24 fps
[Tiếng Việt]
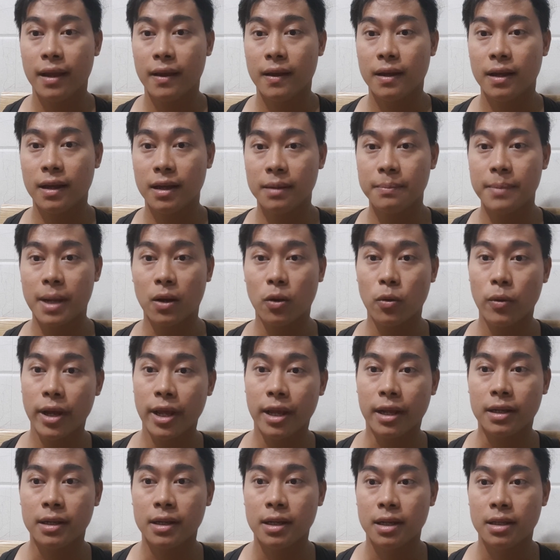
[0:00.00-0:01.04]
ha, à, bạn
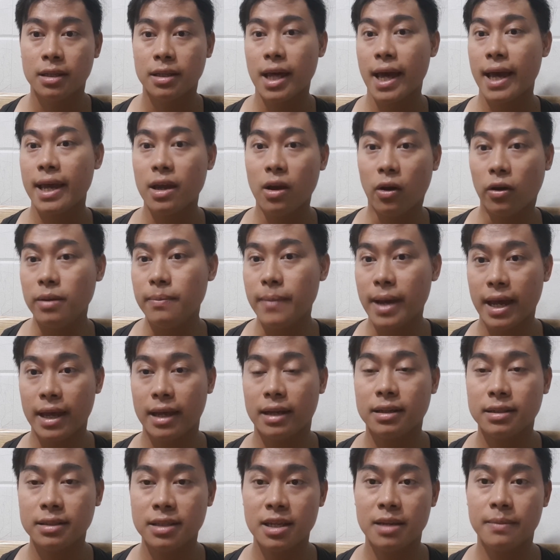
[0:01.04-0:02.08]
quen ai hỏi
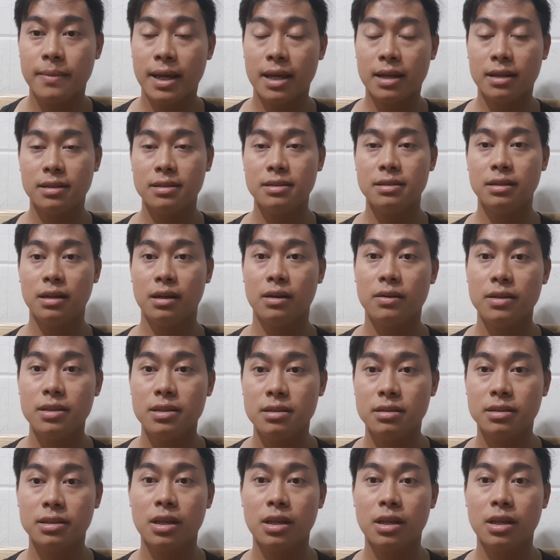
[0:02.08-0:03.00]
bạn thì bạn cứ nói như